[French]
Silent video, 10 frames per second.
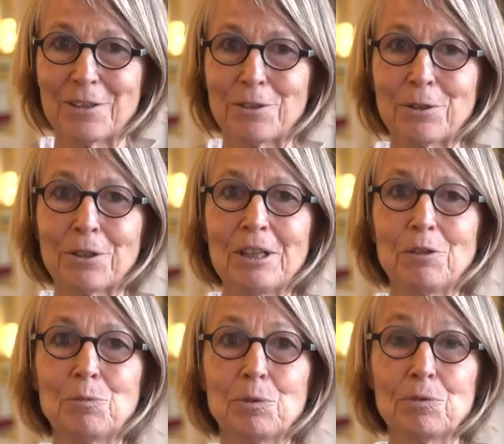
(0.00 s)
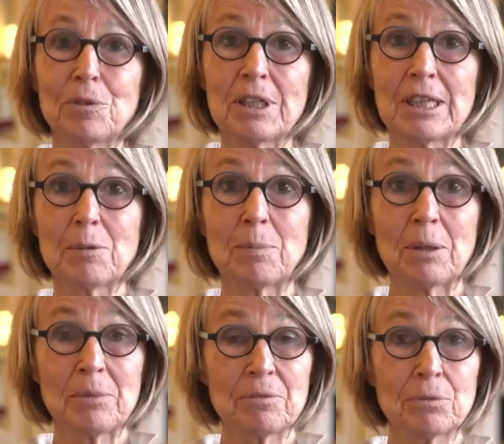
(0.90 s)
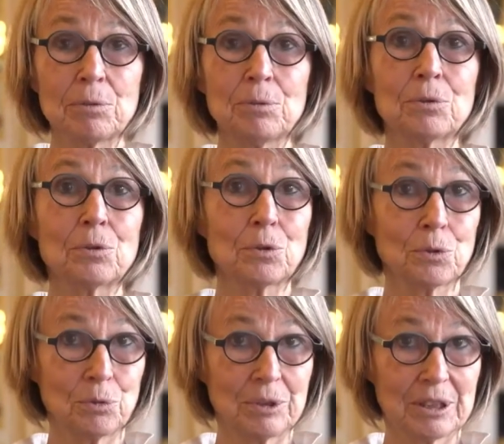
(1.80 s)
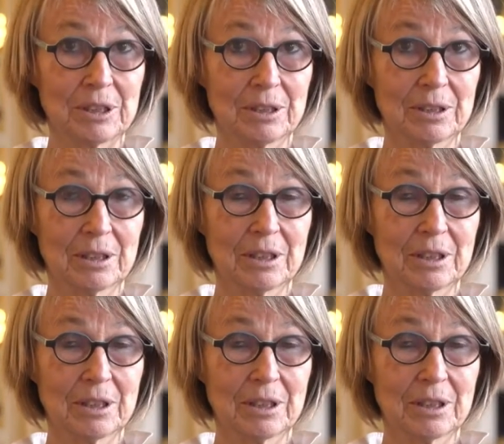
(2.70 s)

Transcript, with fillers: Je regrette de ne pouvoir être parmi vous aujourd'hui.